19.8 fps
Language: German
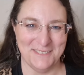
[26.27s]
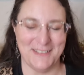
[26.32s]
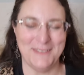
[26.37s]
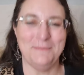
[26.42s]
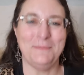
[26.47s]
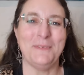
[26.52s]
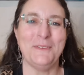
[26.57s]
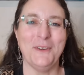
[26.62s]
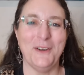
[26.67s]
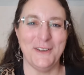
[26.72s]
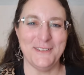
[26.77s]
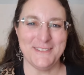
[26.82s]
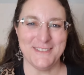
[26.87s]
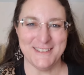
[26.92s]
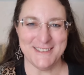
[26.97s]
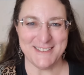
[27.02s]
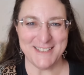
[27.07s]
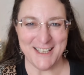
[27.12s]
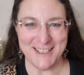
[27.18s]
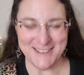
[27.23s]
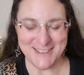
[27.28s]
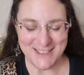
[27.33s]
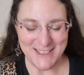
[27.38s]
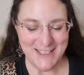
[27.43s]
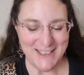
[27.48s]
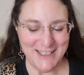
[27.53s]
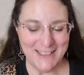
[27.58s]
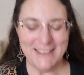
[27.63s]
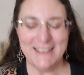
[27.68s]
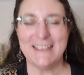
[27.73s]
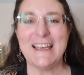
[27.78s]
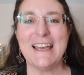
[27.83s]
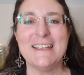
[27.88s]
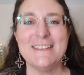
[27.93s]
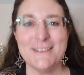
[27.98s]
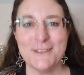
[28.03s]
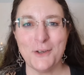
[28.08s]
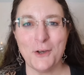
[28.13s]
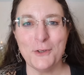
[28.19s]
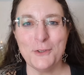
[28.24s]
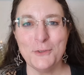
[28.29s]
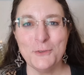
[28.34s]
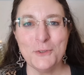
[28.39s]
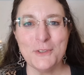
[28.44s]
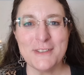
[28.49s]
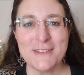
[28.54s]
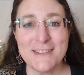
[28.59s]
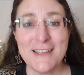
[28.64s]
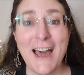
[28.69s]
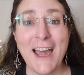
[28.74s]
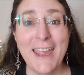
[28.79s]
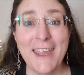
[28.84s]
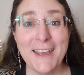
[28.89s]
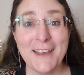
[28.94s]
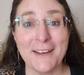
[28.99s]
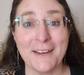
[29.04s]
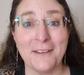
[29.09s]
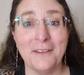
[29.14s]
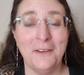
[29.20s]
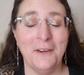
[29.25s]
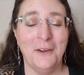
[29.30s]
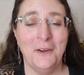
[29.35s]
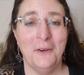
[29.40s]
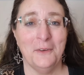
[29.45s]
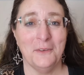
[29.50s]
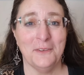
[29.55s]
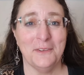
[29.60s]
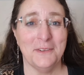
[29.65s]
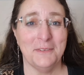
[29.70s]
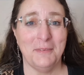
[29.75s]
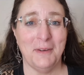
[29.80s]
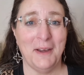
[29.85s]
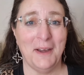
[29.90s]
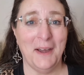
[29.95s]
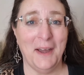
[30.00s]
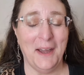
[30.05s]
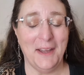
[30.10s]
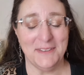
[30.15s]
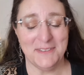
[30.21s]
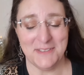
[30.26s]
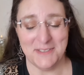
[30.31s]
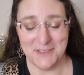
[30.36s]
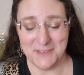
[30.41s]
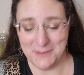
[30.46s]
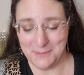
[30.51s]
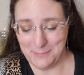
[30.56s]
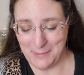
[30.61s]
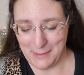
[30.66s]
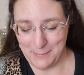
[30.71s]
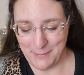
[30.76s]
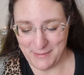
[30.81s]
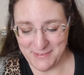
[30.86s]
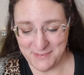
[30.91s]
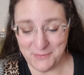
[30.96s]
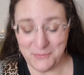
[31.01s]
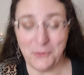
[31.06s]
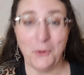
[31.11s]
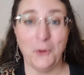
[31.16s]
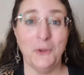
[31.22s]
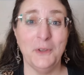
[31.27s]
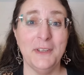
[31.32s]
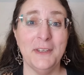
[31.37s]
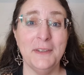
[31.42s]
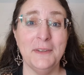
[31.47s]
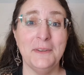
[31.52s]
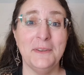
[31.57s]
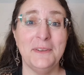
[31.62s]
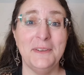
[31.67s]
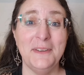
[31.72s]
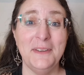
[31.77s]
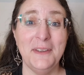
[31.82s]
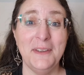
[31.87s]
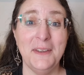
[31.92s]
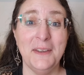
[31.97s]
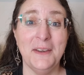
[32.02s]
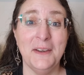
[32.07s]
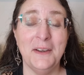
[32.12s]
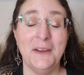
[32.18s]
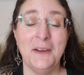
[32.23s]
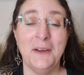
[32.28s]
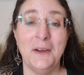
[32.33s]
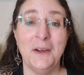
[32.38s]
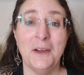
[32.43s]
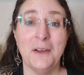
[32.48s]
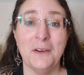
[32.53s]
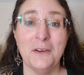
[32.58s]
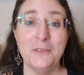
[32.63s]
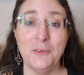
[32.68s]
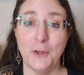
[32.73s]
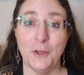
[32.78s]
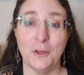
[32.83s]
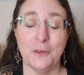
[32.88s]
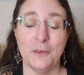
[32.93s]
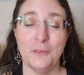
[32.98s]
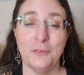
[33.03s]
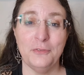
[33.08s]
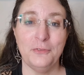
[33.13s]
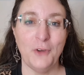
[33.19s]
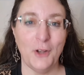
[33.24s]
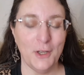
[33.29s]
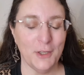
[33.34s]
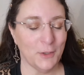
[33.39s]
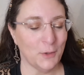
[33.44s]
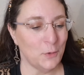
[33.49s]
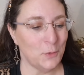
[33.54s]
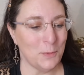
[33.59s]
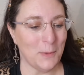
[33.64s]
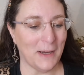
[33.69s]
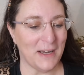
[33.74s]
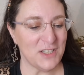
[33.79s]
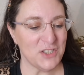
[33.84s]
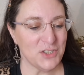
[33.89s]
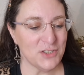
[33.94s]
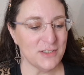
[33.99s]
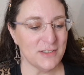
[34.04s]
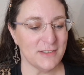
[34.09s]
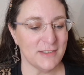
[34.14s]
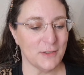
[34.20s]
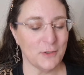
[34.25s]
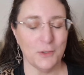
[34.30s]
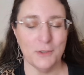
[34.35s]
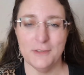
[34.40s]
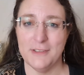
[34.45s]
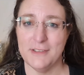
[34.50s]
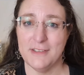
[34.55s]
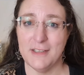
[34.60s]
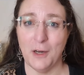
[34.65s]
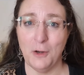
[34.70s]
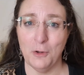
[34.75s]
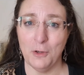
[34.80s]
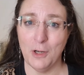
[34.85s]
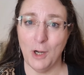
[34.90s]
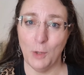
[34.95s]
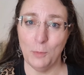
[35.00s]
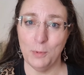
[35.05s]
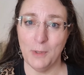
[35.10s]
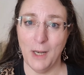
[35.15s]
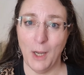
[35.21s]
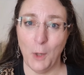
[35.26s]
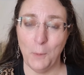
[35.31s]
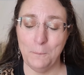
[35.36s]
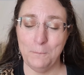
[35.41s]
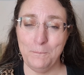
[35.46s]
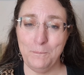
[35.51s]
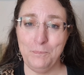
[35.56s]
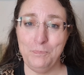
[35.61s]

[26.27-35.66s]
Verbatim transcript: Was bedeutet das? Ich kann sie euch nur zeigen. Und zwar hatte meine beste Freundin die gewonnen. Völlig überraschend. Sie konnte es auch kaum glauben.